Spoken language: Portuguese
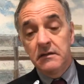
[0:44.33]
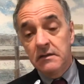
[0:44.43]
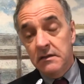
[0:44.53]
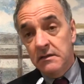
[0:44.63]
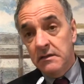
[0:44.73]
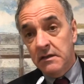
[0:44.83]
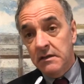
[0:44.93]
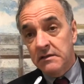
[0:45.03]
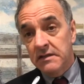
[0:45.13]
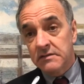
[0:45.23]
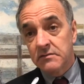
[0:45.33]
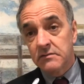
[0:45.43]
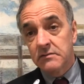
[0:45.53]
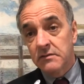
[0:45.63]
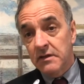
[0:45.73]
E a intenção
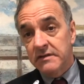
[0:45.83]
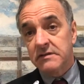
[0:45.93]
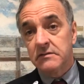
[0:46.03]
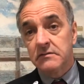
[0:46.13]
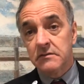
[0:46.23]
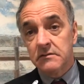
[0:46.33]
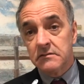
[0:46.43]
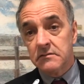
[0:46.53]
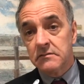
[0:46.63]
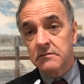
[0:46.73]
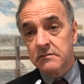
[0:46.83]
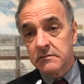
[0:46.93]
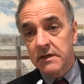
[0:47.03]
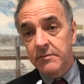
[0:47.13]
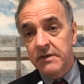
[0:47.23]
nossa, do nosso
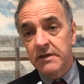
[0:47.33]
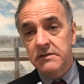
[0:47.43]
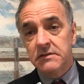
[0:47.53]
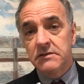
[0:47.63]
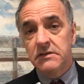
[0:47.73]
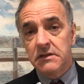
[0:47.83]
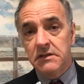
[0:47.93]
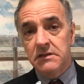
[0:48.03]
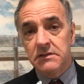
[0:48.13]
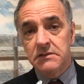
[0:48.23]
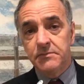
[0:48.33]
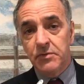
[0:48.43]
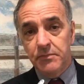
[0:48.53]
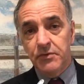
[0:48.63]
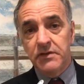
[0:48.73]
gabinete, é de que a gente
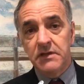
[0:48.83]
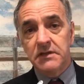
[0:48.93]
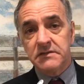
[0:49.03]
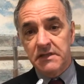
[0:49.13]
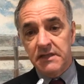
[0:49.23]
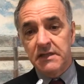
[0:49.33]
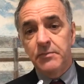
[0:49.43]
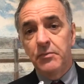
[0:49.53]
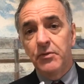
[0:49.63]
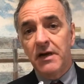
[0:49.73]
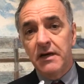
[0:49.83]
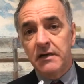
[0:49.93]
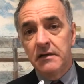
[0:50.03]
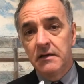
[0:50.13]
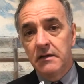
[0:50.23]
proponha a CNH popular.
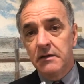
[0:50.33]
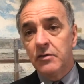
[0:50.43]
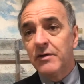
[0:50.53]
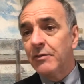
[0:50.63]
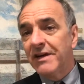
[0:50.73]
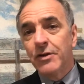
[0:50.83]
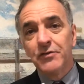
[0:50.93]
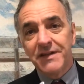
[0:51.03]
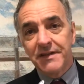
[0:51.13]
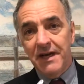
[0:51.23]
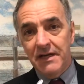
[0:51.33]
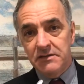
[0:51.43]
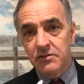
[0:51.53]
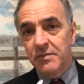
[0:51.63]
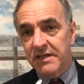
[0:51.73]
Não é uma
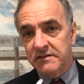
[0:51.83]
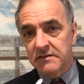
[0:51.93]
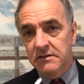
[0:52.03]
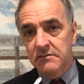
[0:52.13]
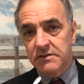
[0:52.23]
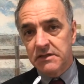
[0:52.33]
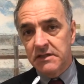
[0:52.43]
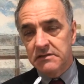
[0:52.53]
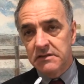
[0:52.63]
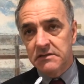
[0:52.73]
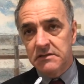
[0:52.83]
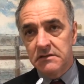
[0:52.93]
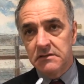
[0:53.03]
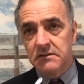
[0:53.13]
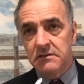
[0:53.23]
novidade no Brasil, já existe
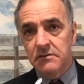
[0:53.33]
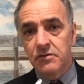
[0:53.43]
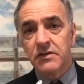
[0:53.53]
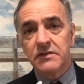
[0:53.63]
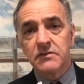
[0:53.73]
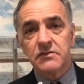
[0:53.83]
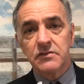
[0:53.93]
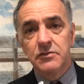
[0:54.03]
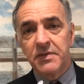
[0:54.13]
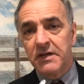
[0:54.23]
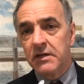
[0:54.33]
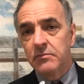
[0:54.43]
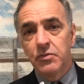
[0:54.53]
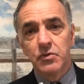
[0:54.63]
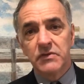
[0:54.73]
no Rio Grande do Sul,
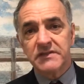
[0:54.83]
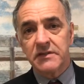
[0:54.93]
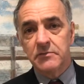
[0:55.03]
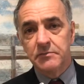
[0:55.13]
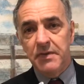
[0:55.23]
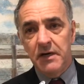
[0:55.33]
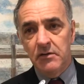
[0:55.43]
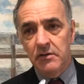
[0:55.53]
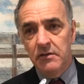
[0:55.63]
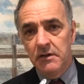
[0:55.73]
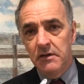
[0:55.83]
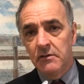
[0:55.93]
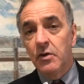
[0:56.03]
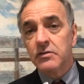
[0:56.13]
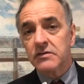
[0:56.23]
Pernambuco, São Paulo,
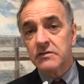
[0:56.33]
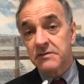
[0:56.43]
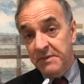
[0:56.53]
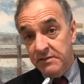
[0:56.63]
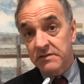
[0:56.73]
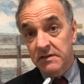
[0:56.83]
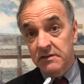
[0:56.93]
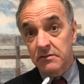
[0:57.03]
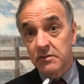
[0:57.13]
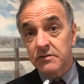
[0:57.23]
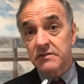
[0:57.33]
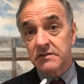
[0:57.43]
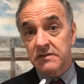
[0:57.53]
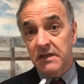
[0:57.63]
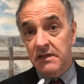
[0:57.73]
outro Espírito Santo, outros
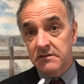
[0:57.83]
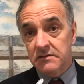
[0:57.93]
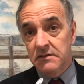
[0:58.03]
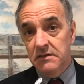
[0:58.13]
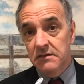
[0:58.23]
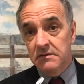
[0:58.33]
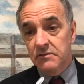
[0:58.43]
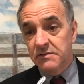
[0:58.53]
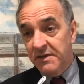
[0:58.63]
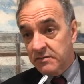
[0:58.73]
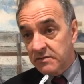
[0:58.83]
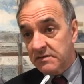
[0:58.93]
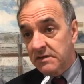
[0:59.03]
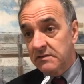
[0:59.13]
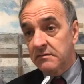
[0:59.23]
estados. O Espírito
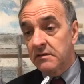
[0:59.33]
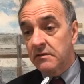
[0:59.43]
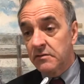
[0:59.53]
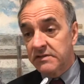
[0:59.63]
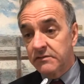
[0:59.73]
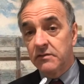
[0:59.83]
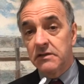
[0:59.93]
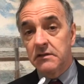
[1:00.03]
Santo, inclusive, no,